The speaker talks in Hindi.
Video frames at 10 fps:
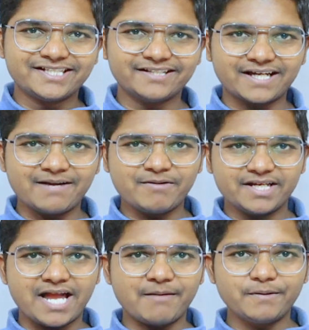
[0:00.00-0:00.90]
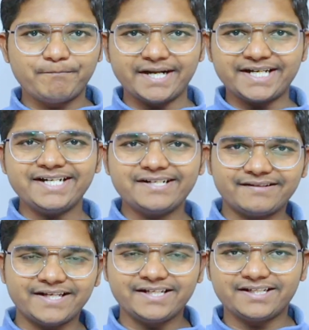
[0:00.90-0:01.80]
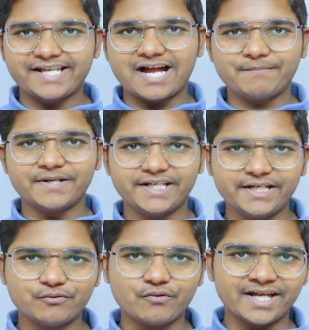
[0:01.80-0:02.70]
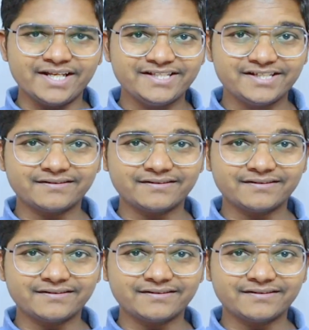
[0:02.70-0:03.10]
जिसका यहाँ पर पेटेंट डिज़ाइन यहाँ पर लीक हुआ है